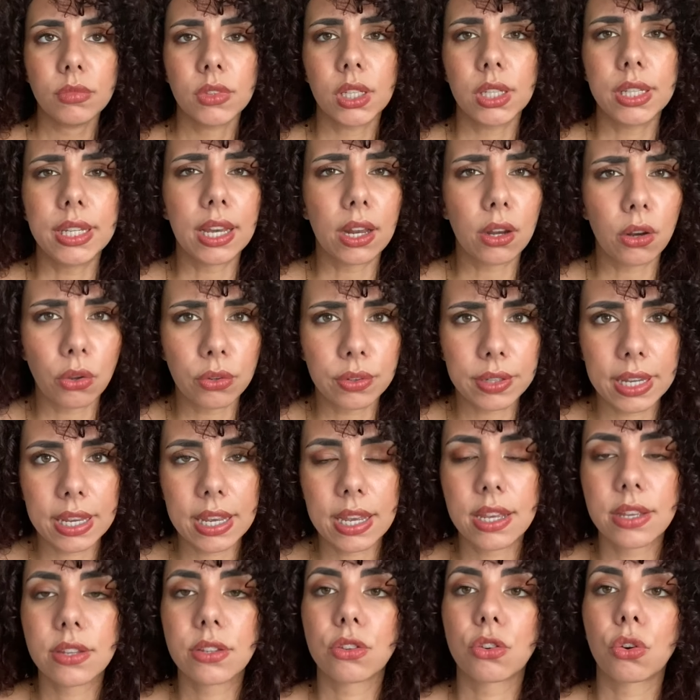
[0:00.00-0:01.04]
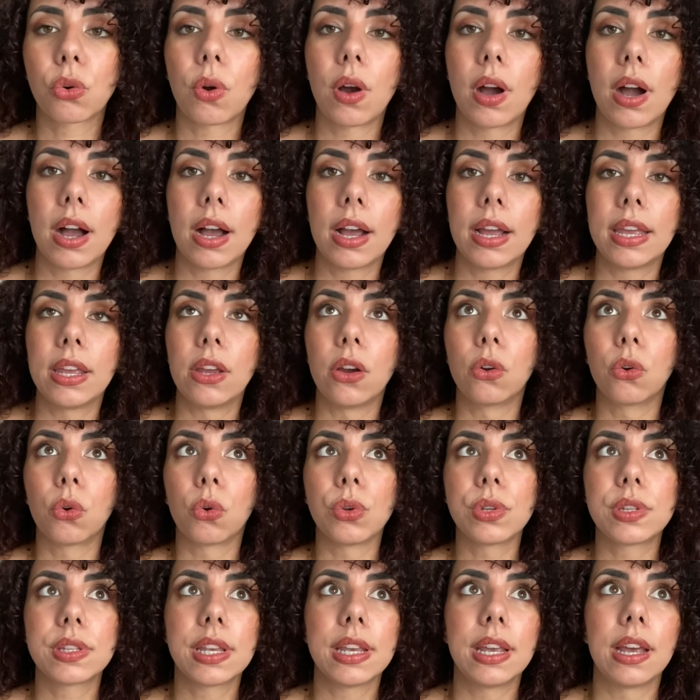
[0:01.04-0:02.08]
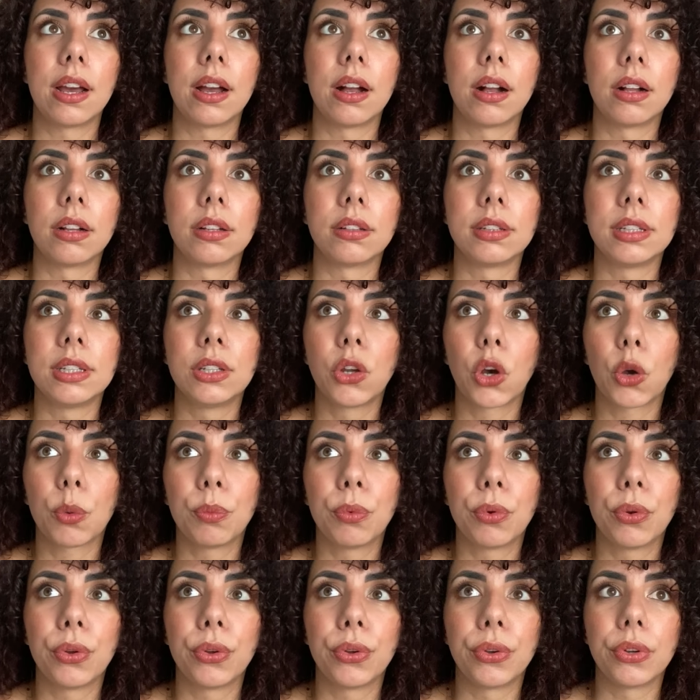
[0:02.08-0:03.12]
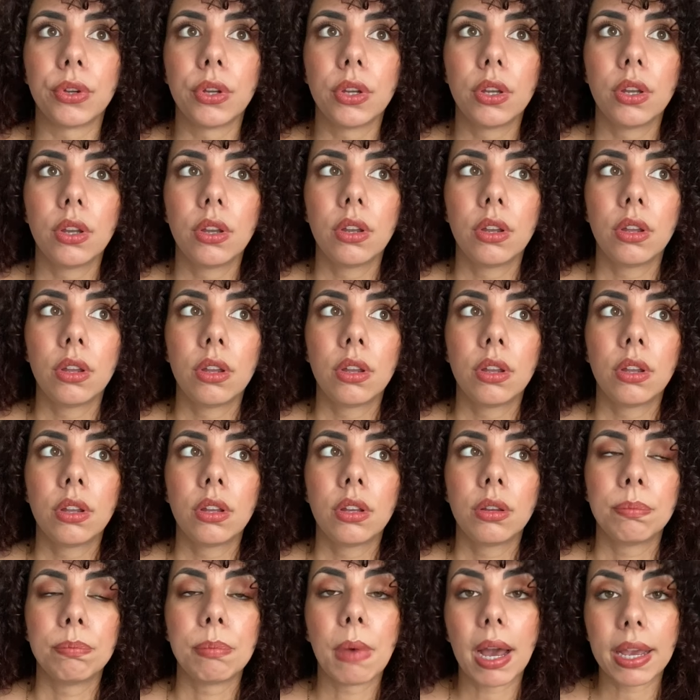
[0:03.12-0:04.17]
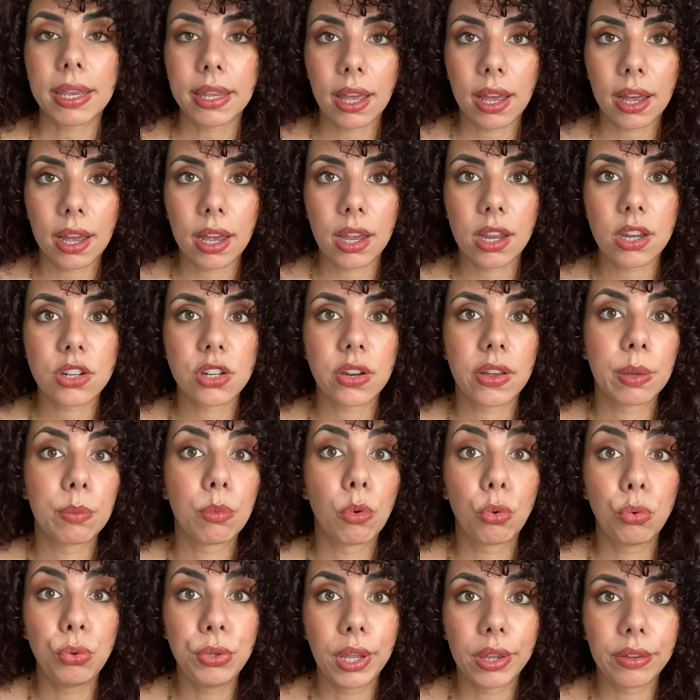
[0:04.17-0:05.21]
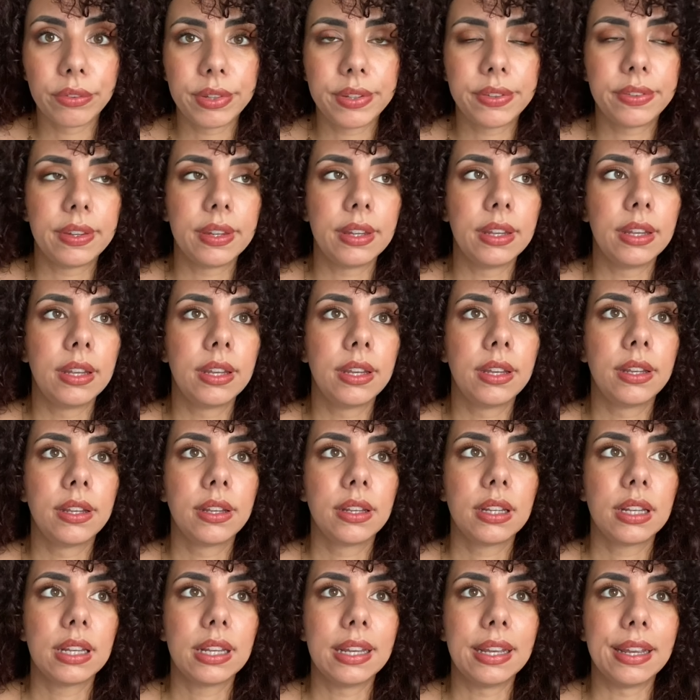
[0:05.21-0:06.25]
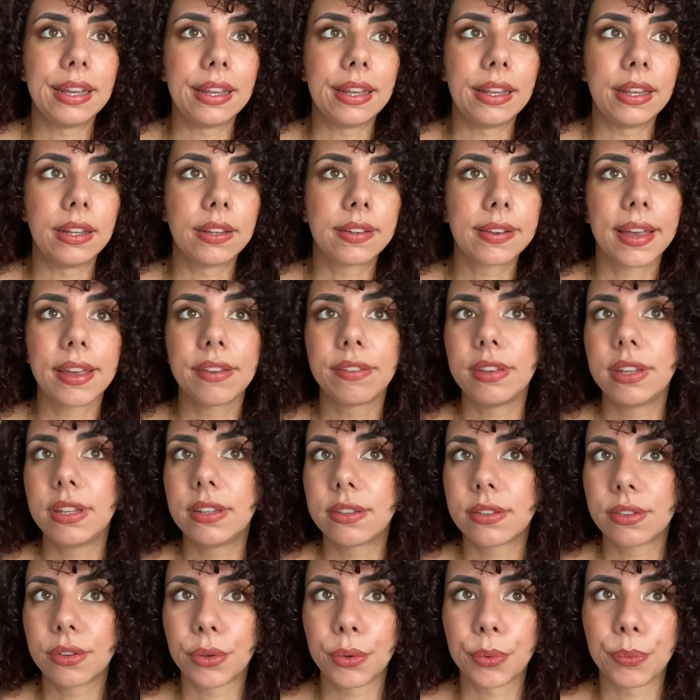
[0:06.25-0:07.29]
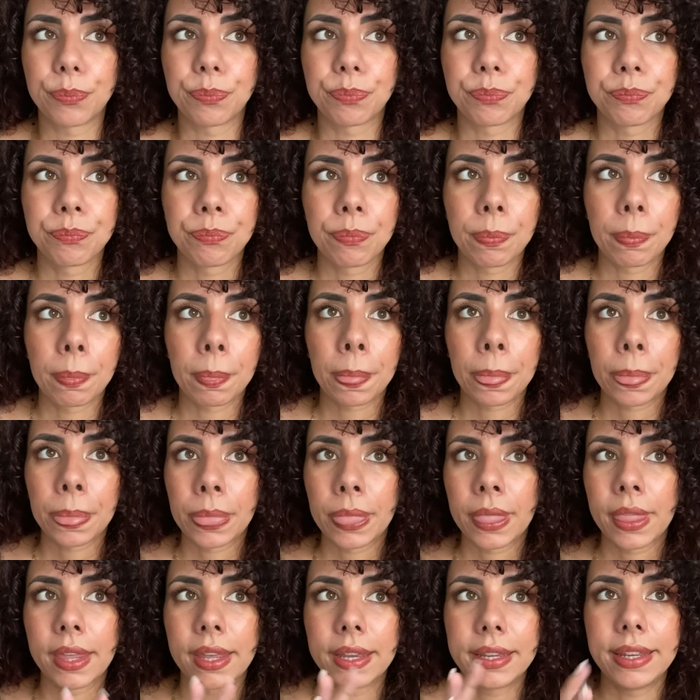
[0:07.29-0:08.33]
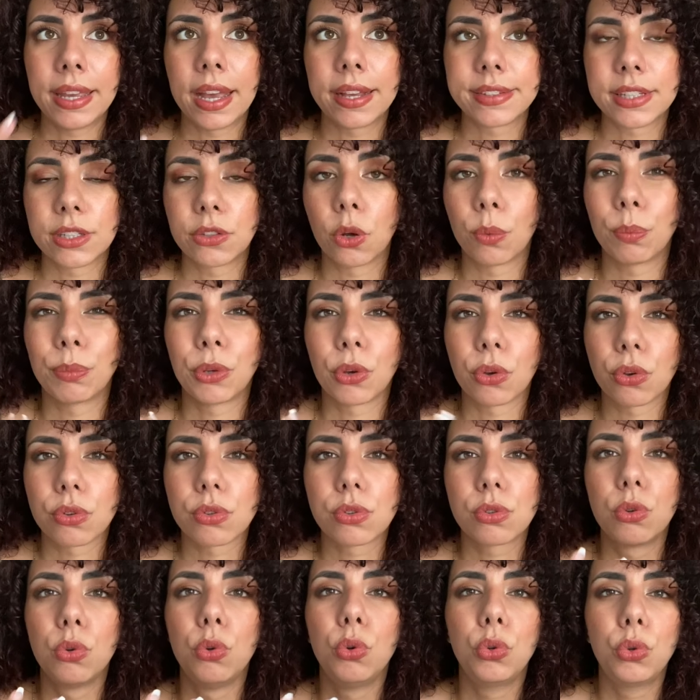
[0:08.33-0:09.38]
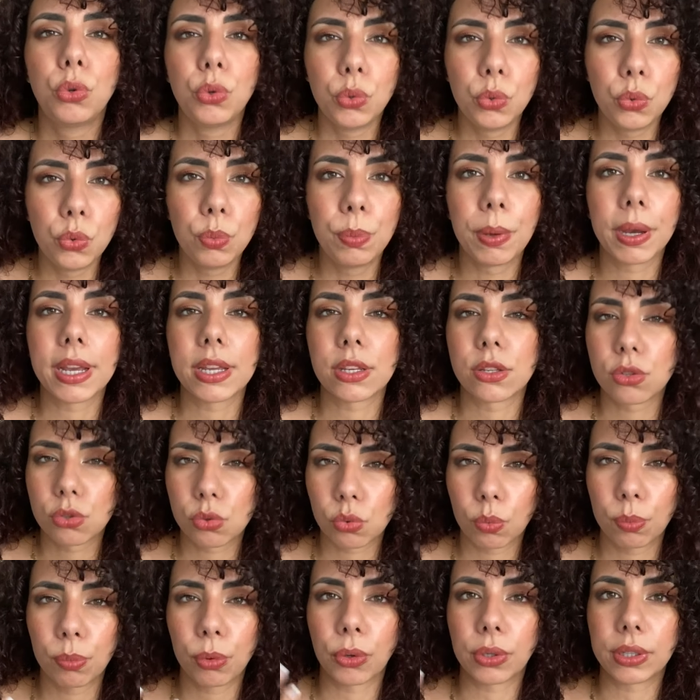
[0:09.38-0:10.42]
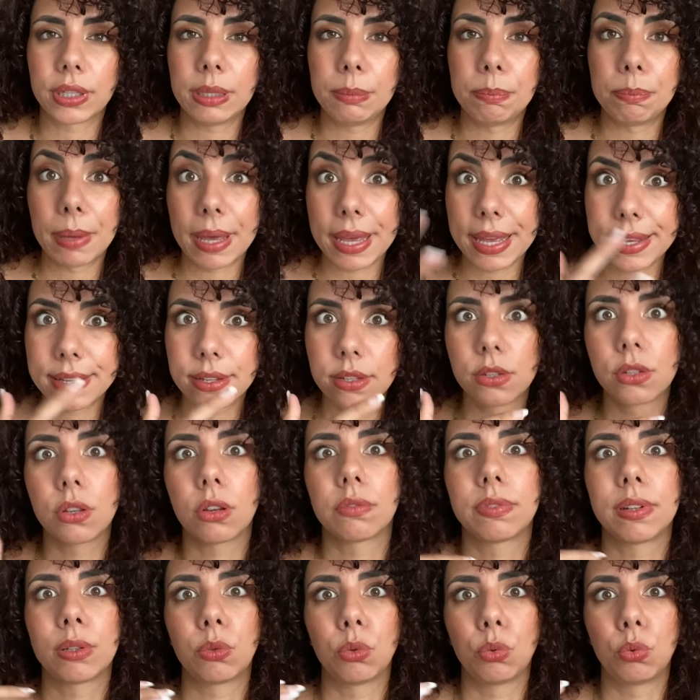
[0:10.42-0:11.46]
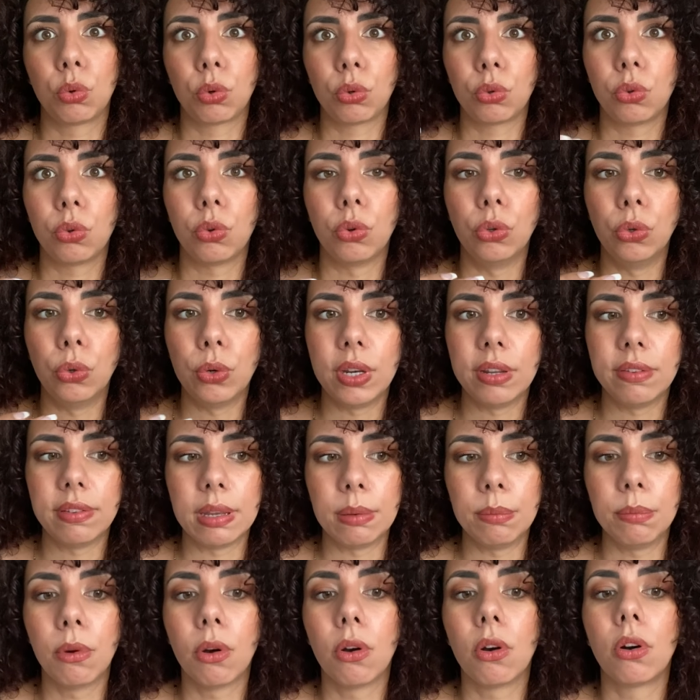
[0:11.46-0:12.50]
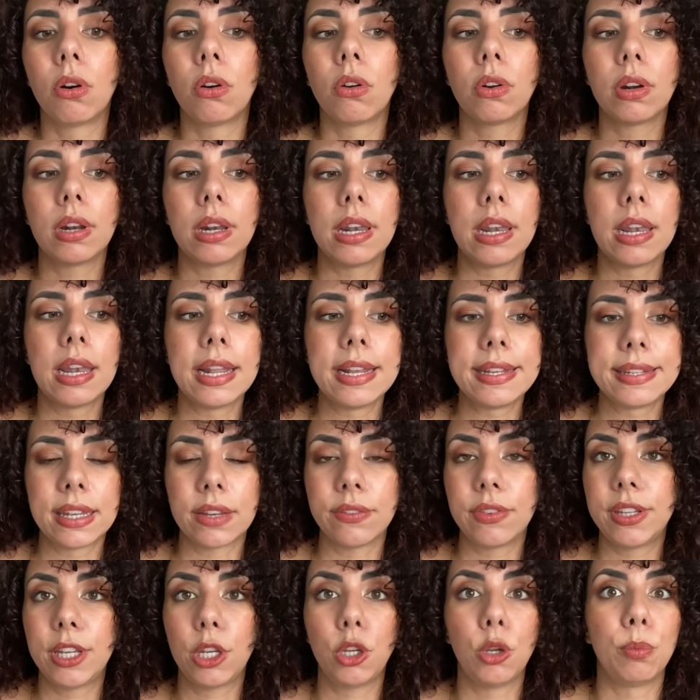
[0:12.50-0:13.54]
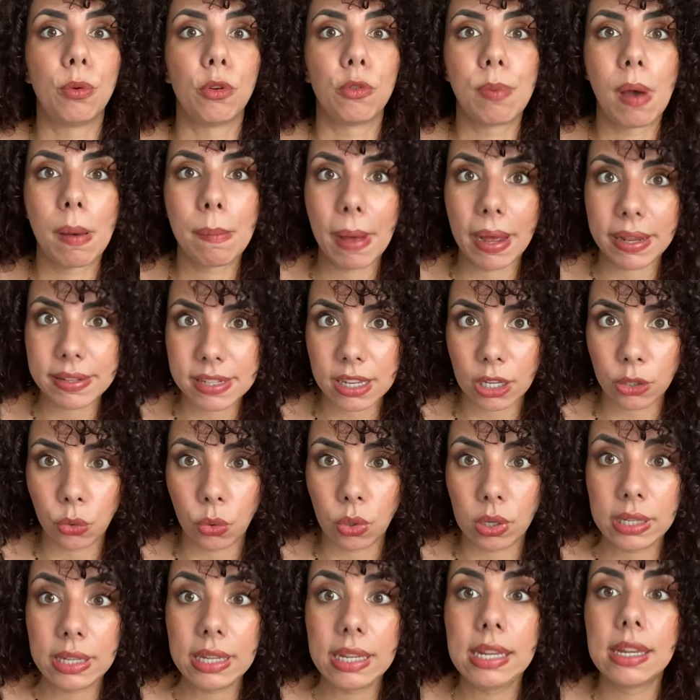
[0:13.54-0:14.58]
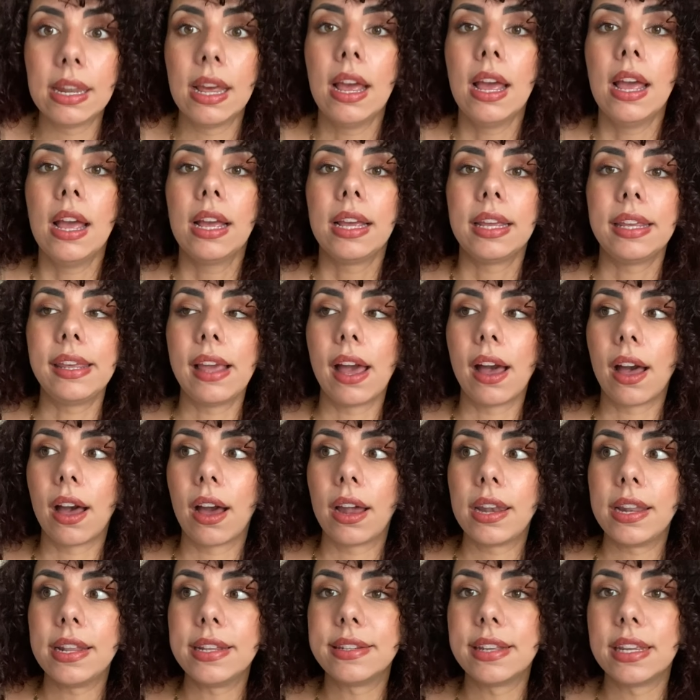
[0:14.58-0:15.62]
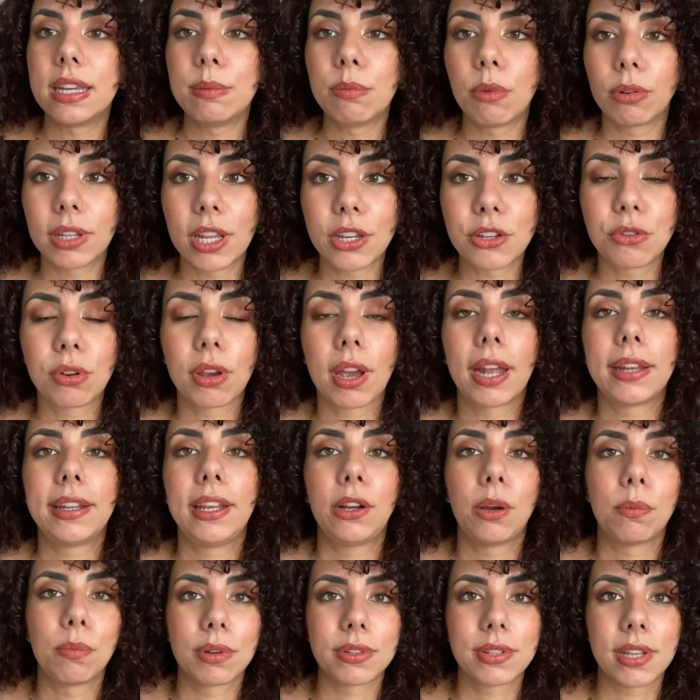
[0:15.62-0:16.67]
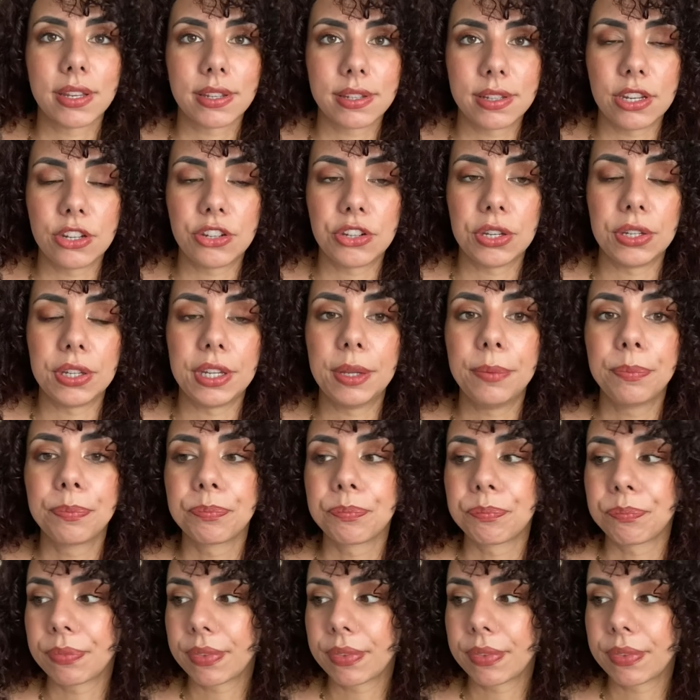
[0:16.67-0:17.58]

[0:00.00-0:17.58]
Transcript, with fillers: irlandaise, je crois, et en gros, c'est un énorme euh, mariage avec beaucoup d'invités et très vite. Euh, il y a cette ambiance lugubre et sombre qui pèse en fait autour de, l'événement. Les invités ne peuvent pas partir de l'île. Il y a les éléments naturels qui commencent à se déchaîner.